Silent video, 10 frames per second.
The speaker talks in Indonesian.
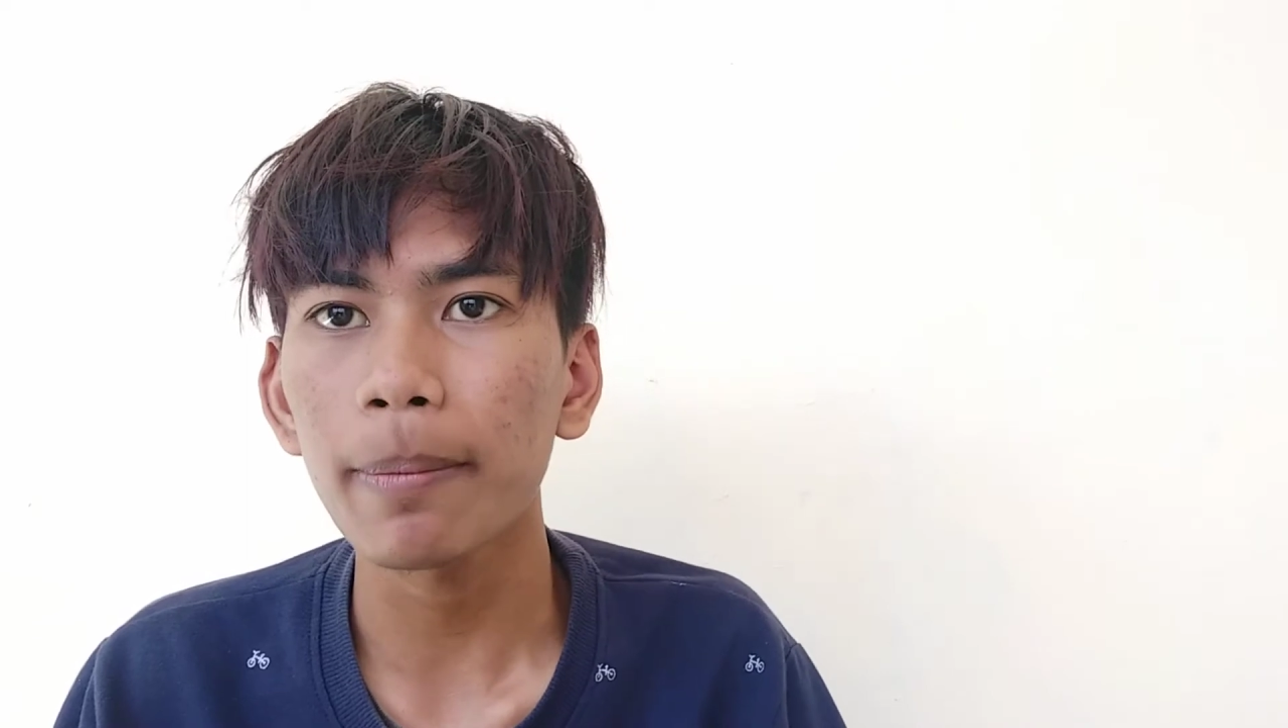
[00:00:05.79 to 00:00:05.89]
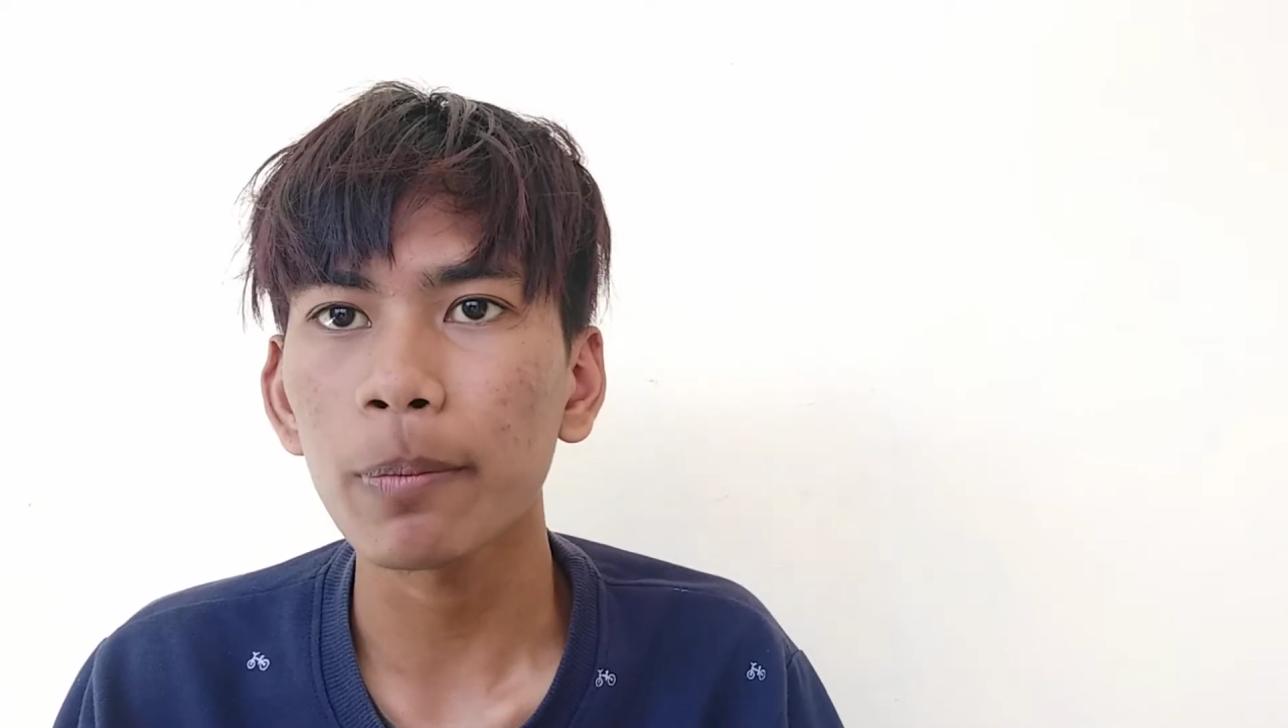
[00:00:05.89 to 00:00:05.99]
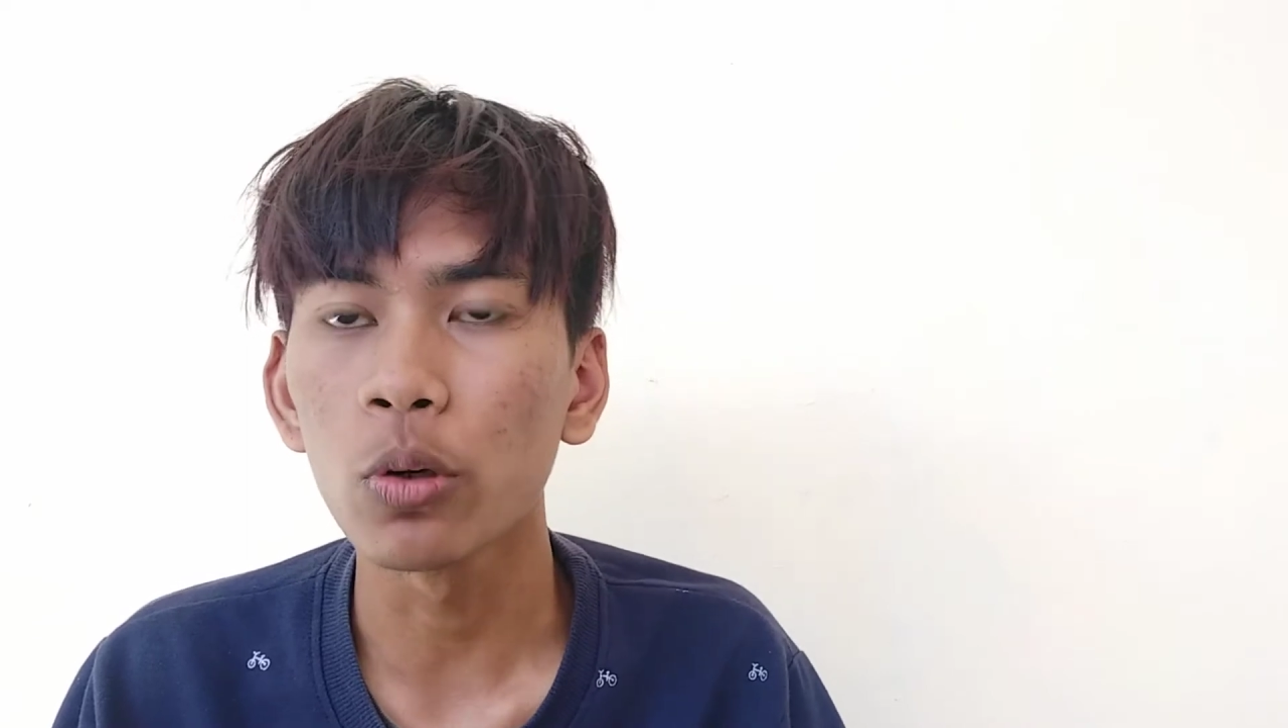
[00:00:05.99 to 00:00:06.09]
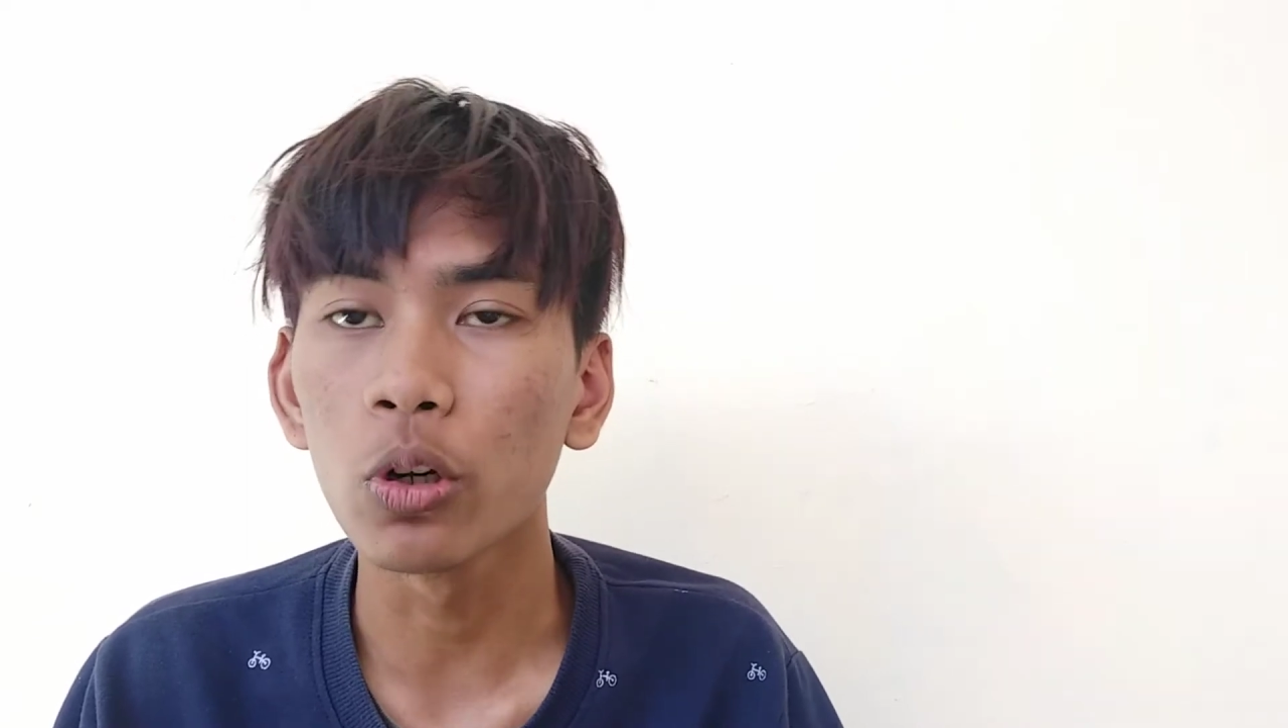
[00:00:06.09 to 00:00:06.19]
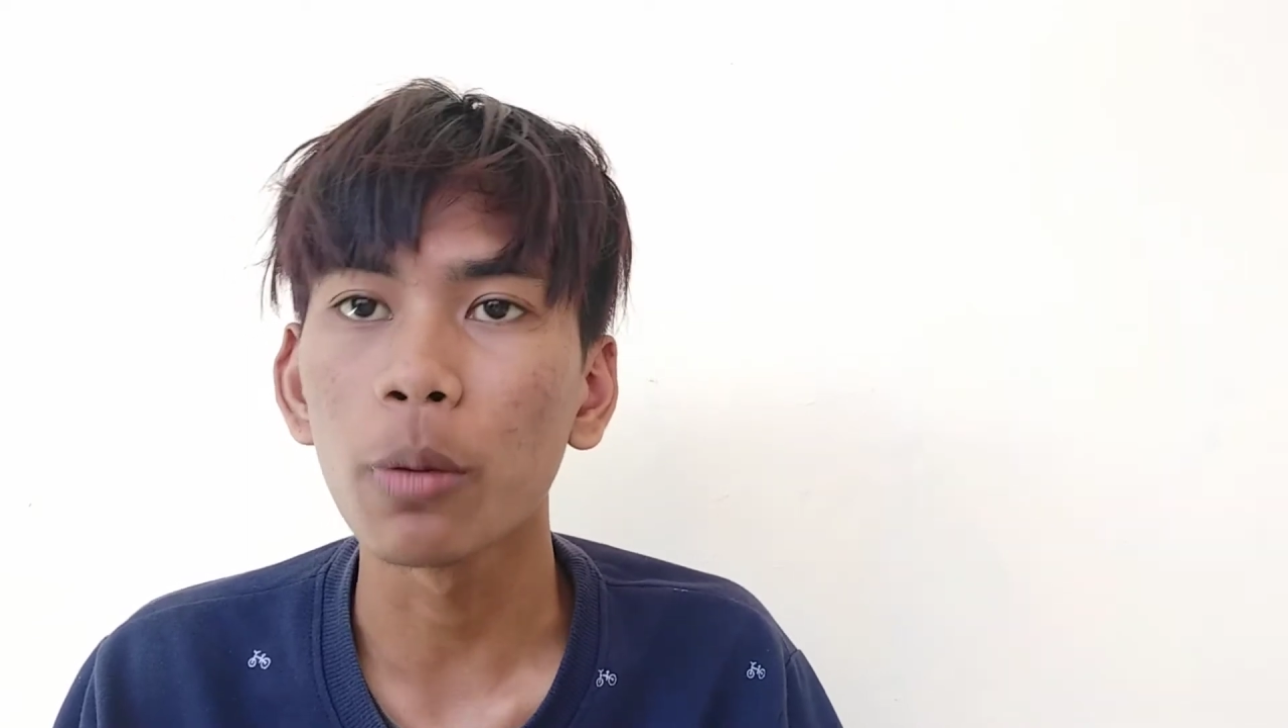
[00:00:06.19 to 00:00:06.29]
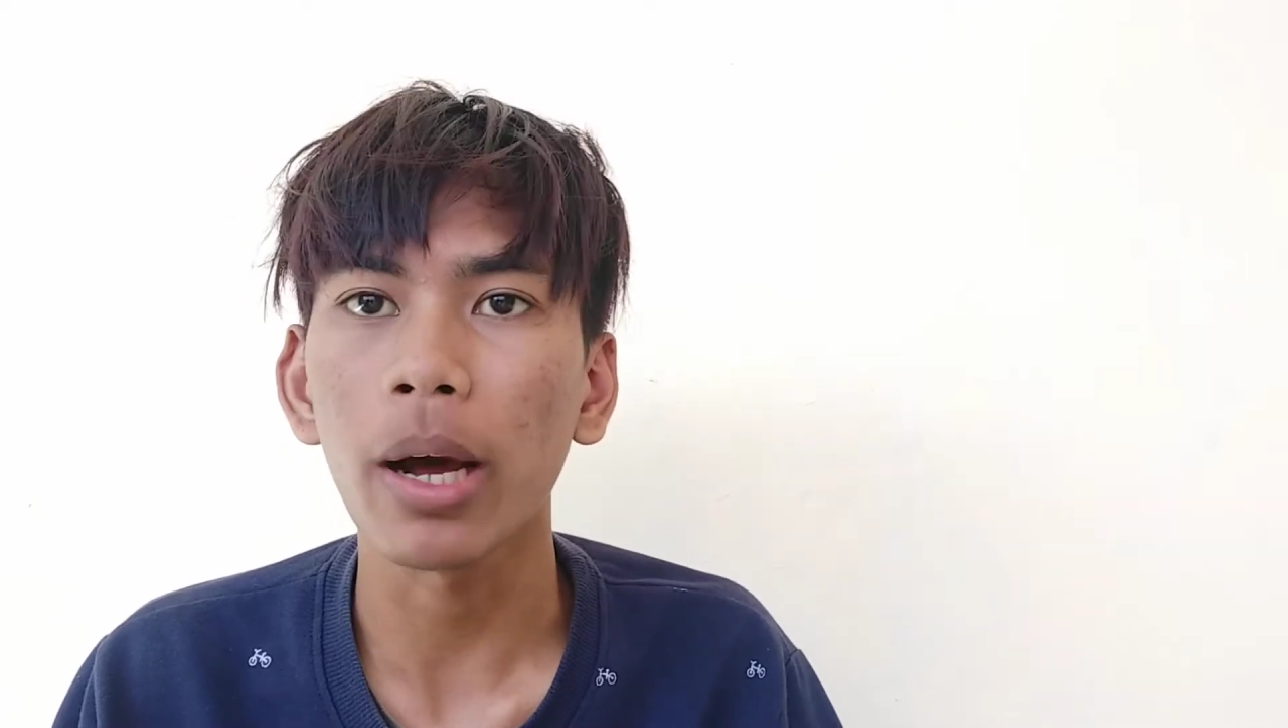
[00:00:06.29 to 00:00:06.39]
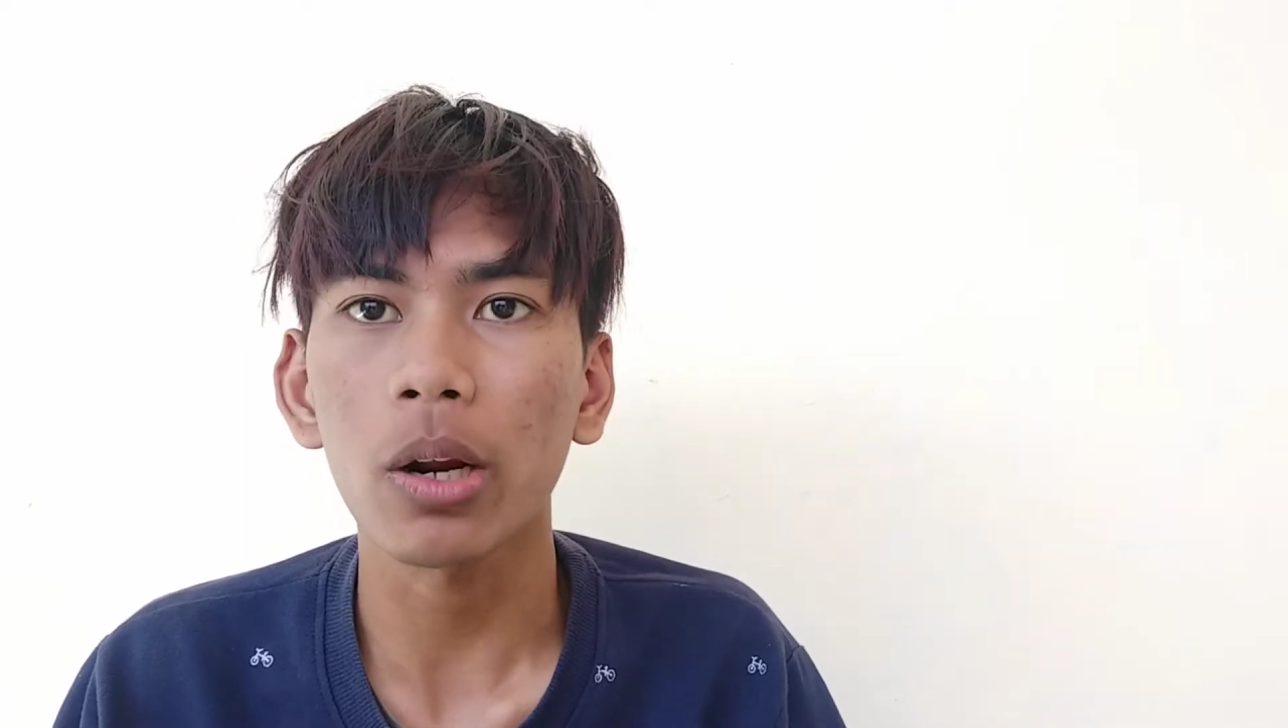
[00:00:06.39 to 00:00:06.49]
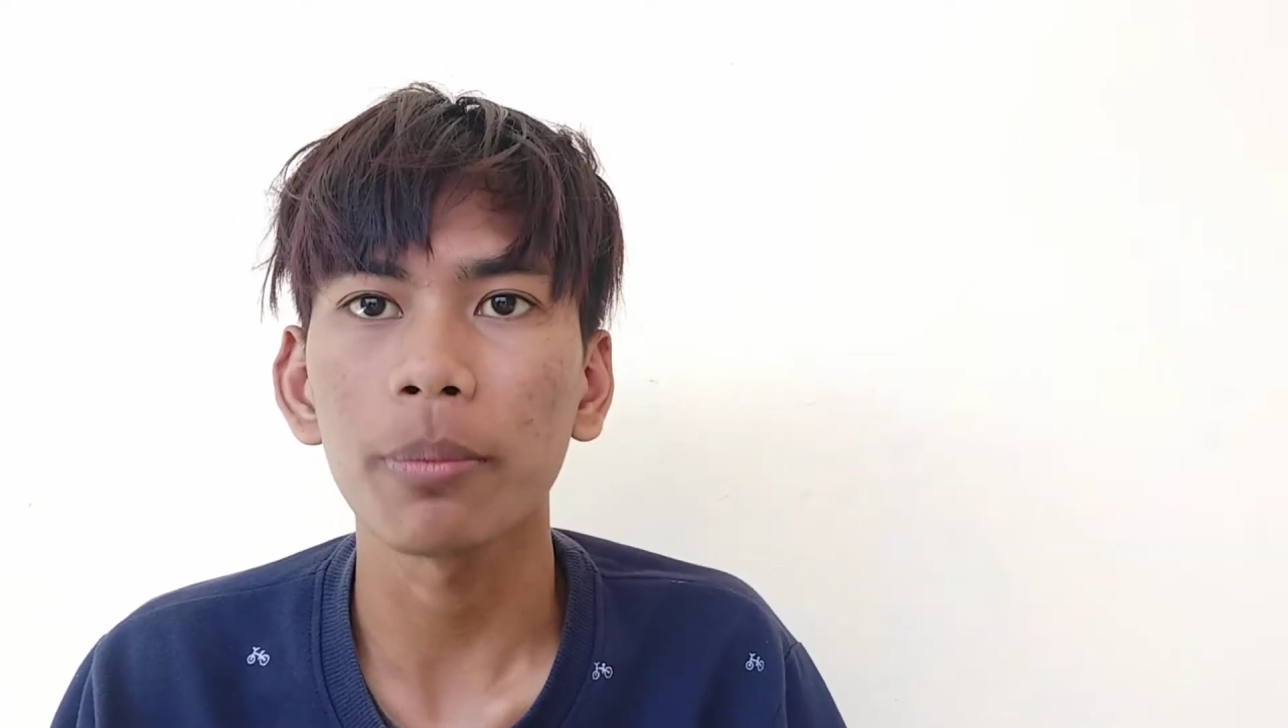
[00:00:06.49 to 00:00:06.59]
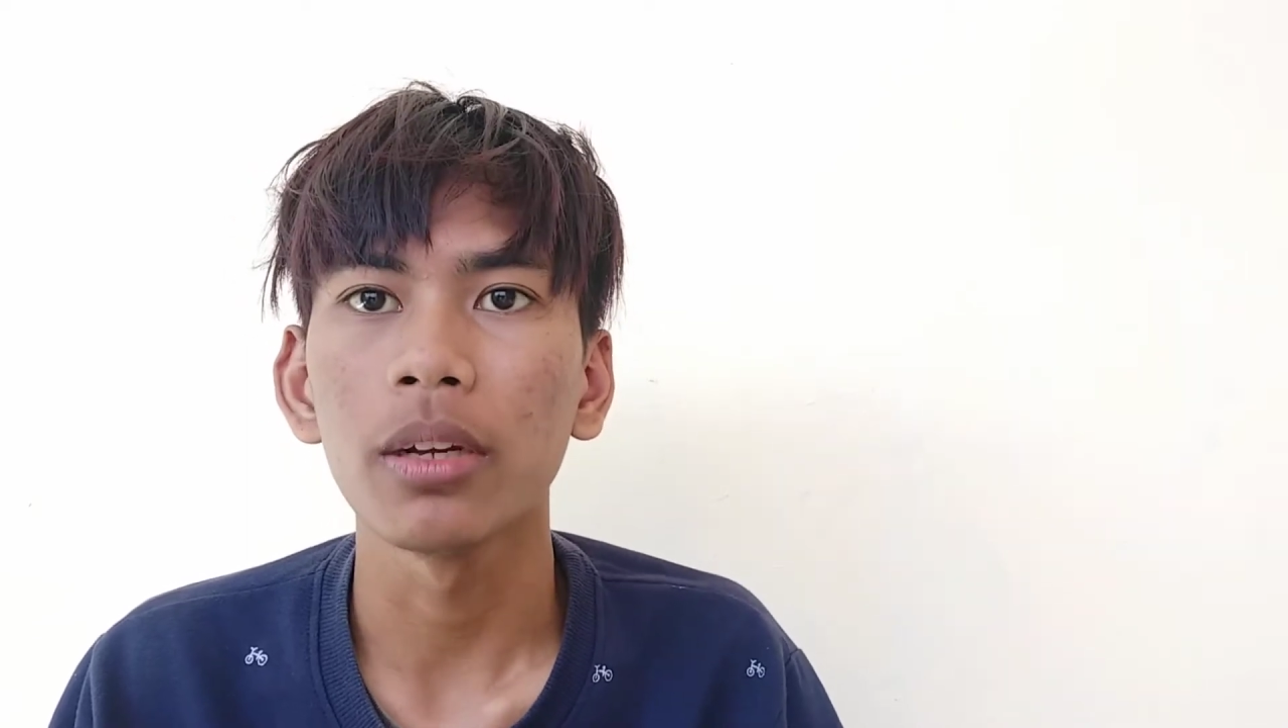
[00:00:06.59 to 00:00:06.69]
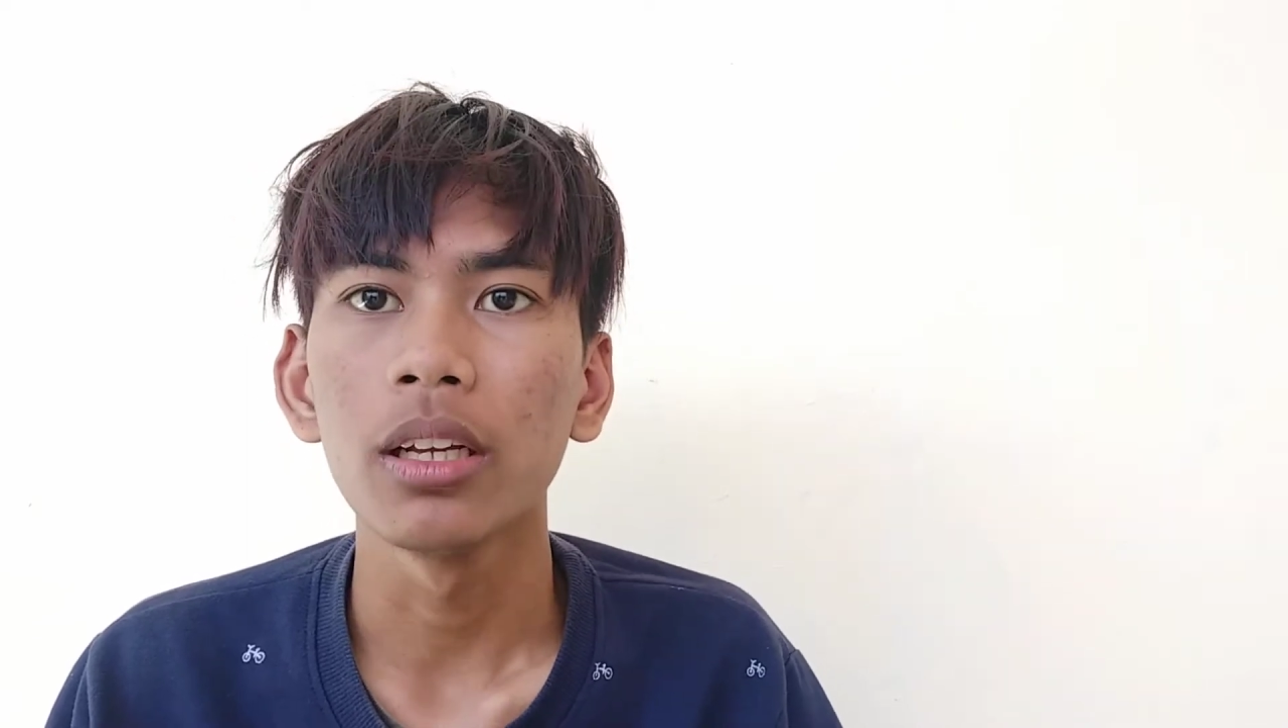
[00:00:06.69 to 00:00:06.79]
Bulugul
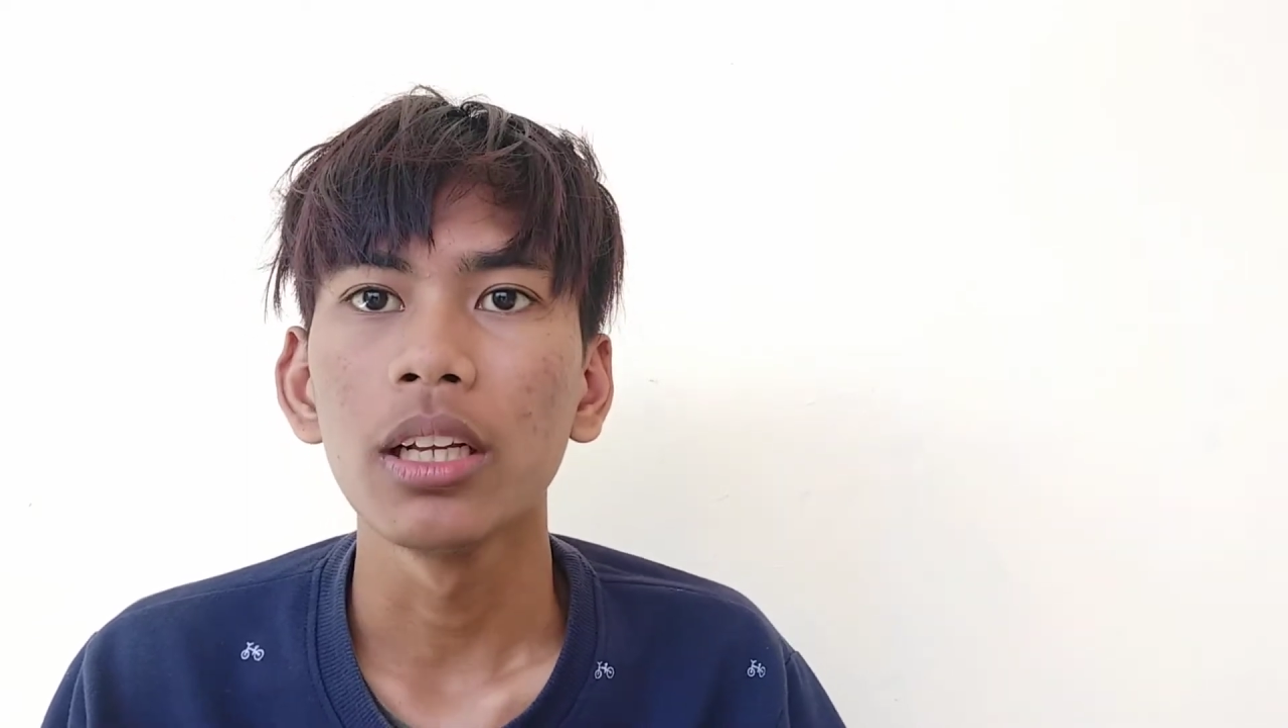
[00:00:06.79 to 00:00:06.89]
Maram